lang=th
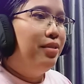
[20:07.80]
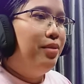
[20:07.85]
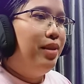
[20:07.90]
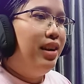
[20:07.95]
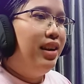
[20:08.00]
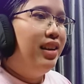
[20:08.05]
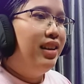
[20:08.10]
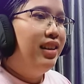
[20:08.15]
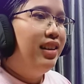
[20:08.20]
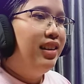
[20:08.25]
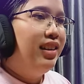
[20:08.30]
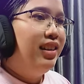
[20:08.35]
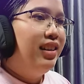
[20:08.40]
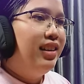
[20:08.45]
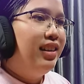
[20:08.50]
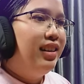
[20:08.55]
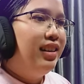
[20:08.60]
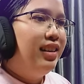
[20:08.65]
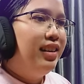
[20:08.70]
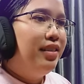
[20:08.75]
หนังด้วย
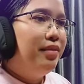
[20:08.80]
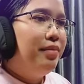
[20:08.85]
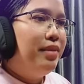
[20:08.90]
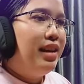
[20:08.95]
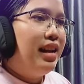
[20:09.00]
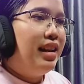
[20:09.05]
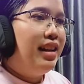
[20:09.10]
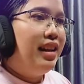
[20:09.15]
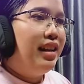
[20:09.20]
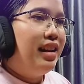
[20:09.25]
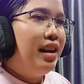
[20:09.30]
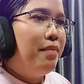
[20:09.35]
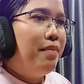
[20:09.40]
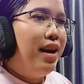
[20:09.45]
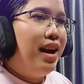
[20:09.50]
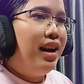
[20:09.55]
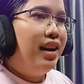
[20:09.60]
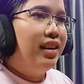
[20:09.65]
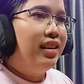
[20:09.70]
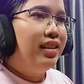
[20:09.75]
มีอะไรทิ้งได้
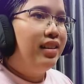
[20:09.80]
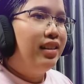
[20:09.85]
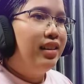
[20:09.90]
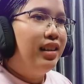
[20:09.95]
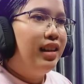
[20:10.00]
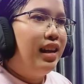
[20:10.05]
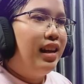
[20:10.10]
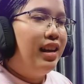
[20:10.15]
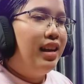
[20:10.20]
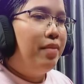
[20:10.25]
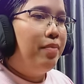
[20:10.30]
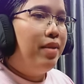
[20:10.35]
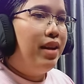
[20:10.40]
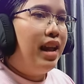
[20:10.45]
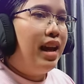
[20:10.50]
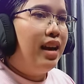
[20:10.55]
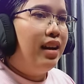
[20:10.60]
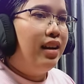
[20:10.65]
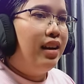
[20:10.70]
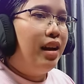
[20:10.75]
บ้างเห็ดธรร
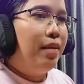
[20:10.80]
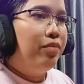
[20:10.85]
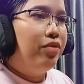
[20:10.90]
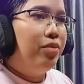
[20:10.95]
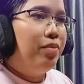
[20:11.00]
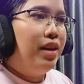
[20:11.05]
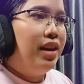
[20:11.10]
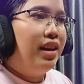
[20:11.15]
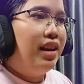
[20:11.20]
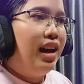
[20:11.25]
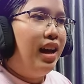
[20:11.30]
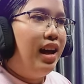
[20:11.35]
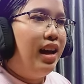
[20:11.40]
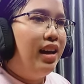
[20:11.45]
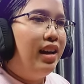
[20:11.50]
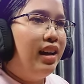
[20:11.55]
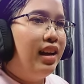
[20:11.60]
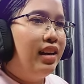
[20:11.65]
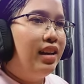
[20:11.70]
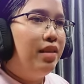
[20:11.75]
มดาก็ทำซุปเห็ด
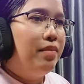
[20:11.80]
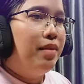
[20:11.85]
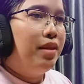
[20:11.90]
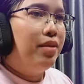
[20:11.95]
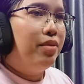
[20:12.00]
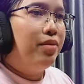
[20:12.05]
ได้อันนี้